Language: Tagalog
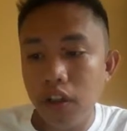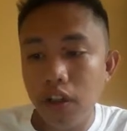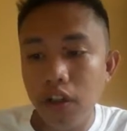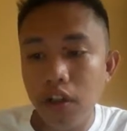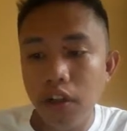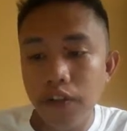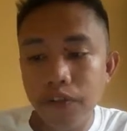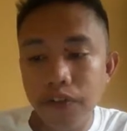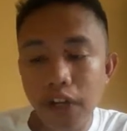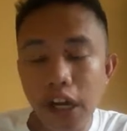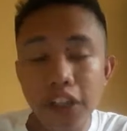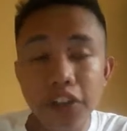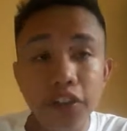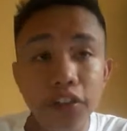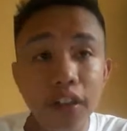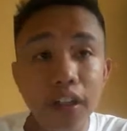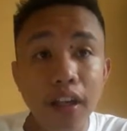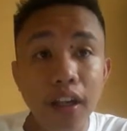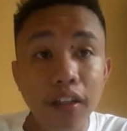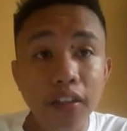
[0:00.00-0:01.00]
of
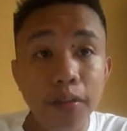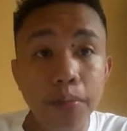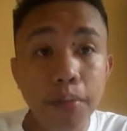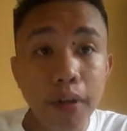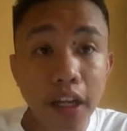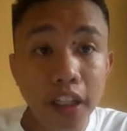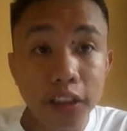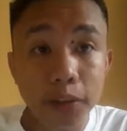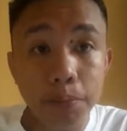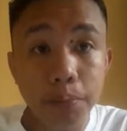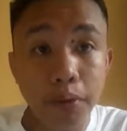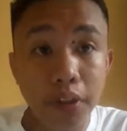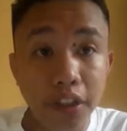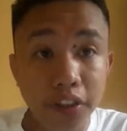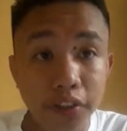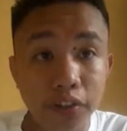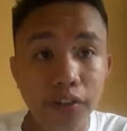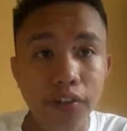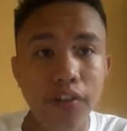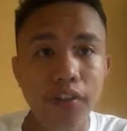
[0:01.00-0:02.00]
rational algebraic
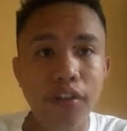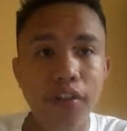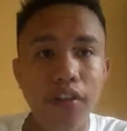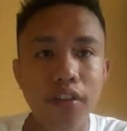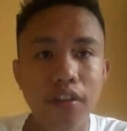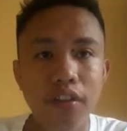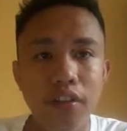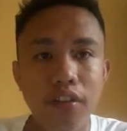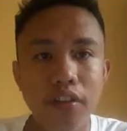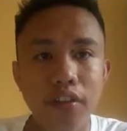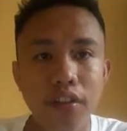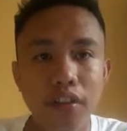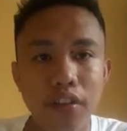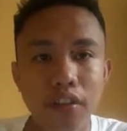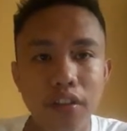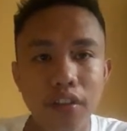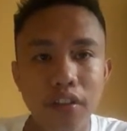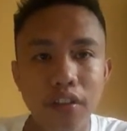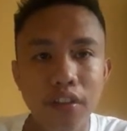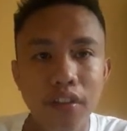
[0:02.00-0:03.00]
expression.
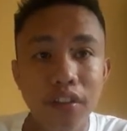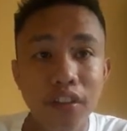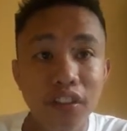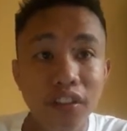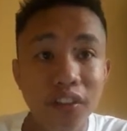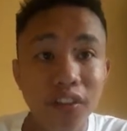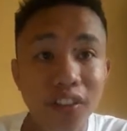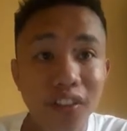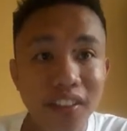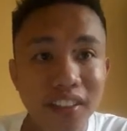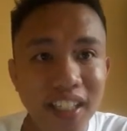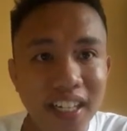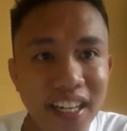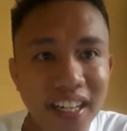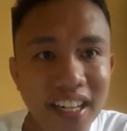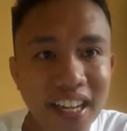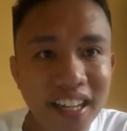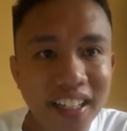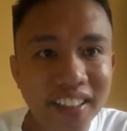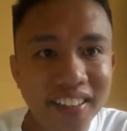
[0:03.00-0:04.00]
So tara
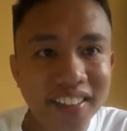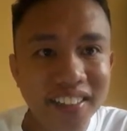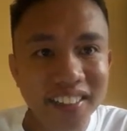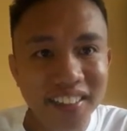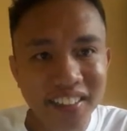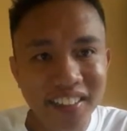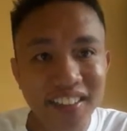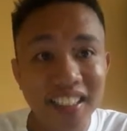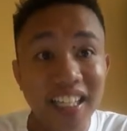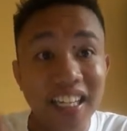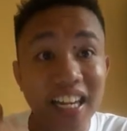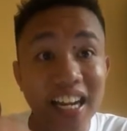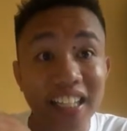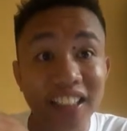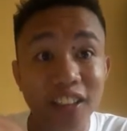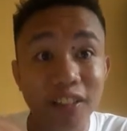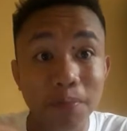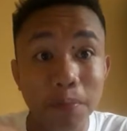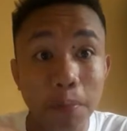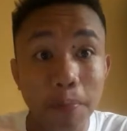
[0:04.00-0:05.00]
guys, tingnan natin
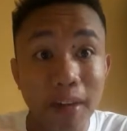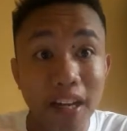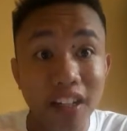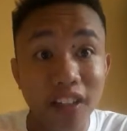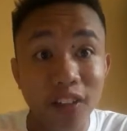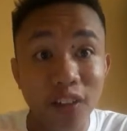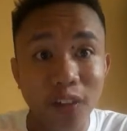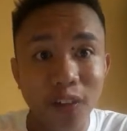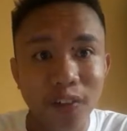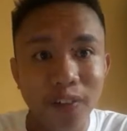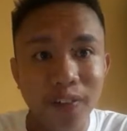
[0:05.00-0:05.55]
kung paano to.